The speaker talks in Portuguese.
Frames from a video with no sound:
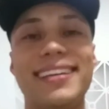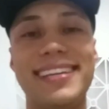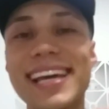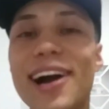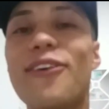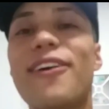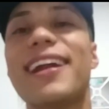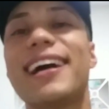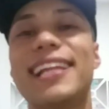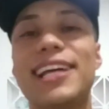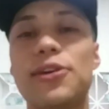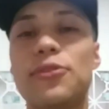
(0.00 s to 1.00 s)
E agora,
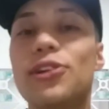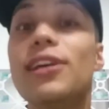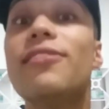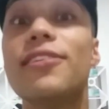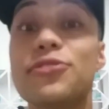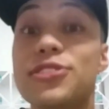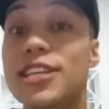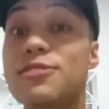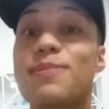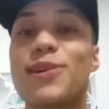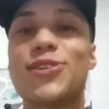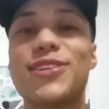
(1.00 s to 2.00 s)
galera, eu vou levar vocês
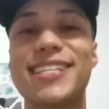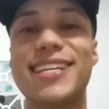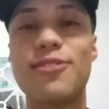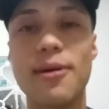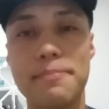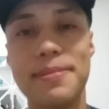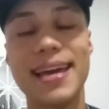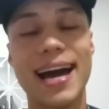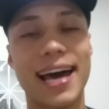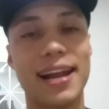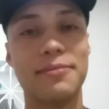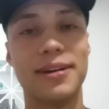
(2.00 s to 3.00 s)
para conhecer
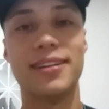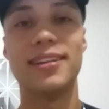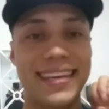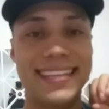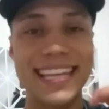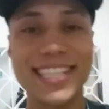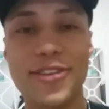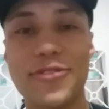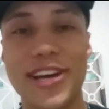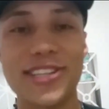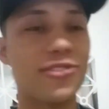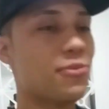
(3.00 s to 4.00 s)
Guapiara, mano. Nessa
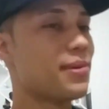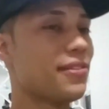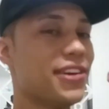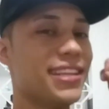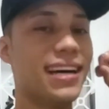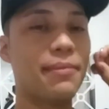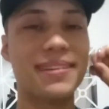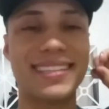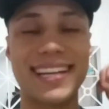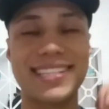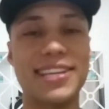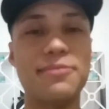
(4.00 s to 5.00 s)
viagem eu vou aproveitar para
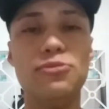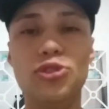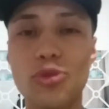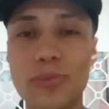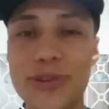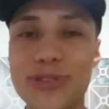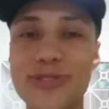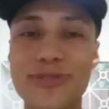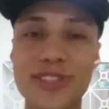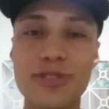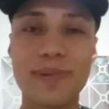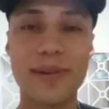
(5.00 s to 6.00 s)
trazer inúmeros
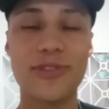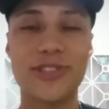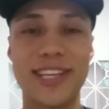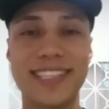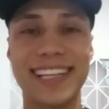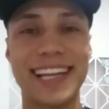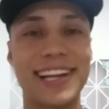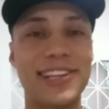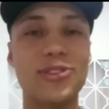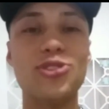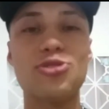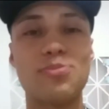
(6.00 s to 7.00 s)
vídeos para vocês, galera.
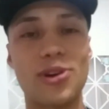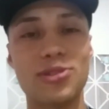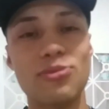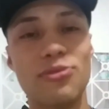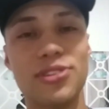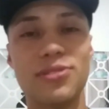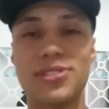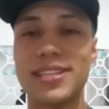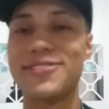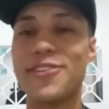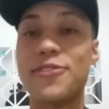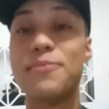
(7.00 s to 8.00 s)
Então, nos próximos vídeos vocês
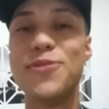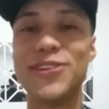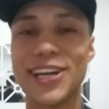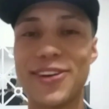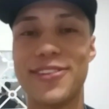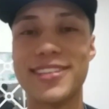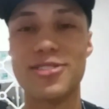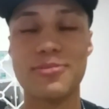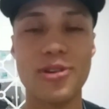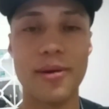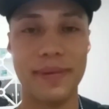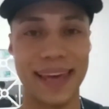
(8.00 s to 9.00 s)
vão ver muita coisa sobre
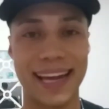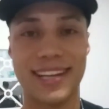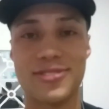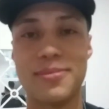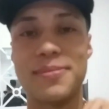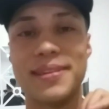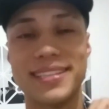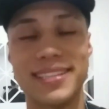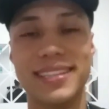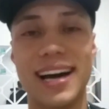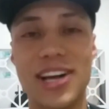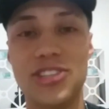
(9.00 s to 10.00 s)
Guapiara, sobre minha
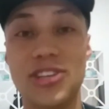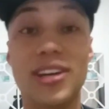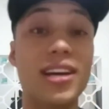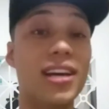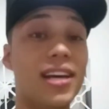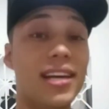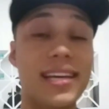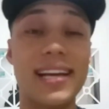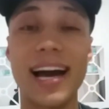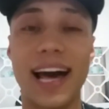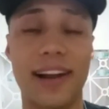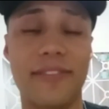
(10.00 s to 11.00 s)
cidade
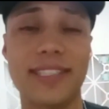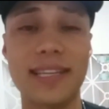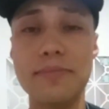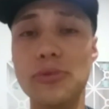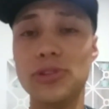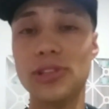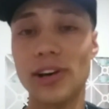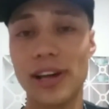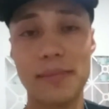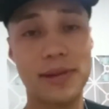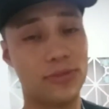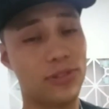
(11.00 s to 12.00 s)
cara, vai ser muito da
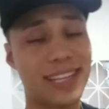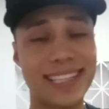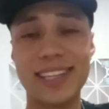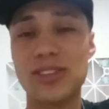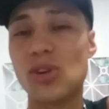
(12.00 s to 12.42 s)
hora mesmo. Vou trazer